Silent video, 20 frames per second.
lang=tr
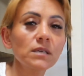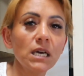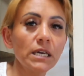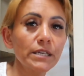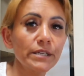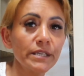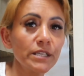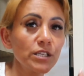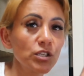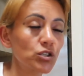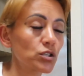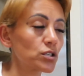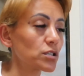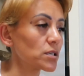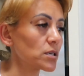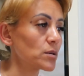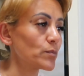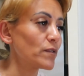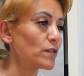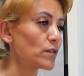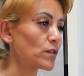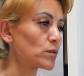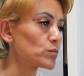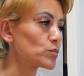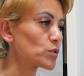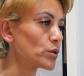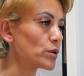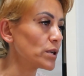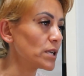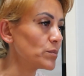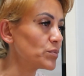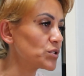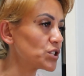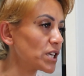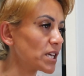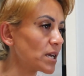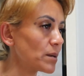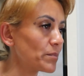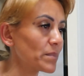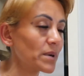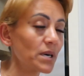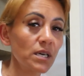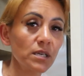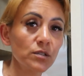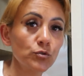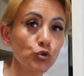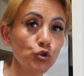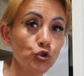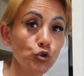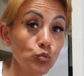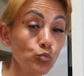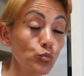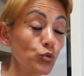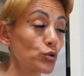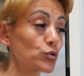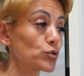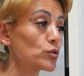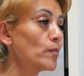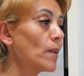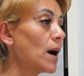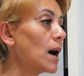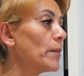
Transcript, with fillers: Yani hiç e, blogumda öyle bir şey yapma düşünmüyordum